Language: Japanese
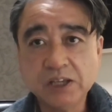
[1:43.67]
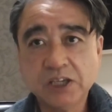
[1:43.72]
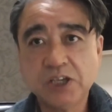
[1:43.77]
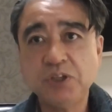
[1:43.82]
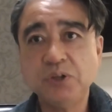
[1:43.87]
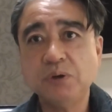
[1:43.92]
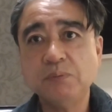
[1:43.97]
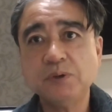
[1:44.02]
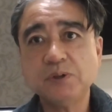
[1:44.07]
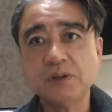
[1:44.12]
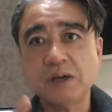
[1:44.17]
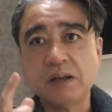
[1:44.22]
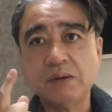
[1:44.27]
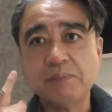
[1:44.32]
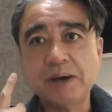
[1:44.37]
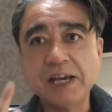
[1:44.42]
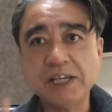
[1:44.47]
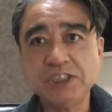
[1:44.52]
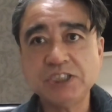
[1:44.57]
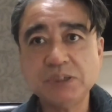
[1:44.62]
昨日僕あの
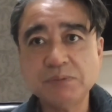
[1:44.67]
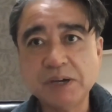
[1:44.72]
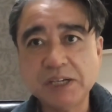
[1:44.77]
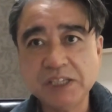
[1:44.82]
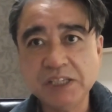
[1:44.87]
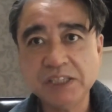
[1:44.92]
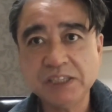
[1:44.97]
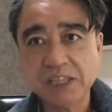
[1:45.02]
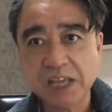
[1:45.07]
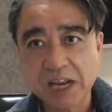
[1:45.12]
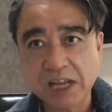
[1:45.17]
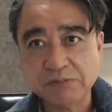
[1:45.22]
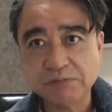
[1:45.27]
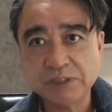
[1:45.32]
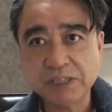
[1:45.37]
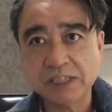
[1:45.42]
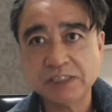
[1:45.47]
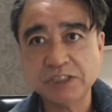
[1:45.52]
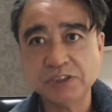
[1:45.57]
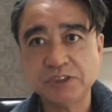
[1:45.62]
毎週に行ったら
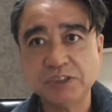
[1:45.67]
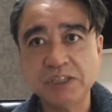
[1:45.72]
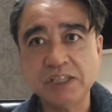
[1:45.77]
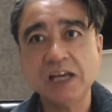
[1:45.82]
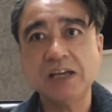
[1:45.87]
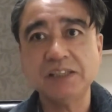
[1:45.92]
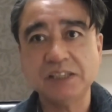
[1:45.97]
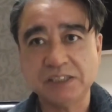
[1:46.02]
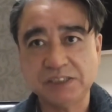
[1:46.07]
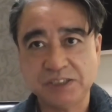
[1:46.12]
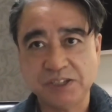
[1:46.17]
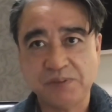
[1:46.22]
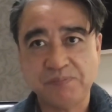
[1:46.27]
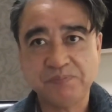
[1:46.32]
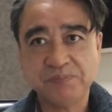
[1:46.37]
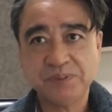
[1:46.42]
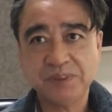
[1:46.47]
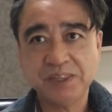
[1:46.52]
福田選手いたんですよ。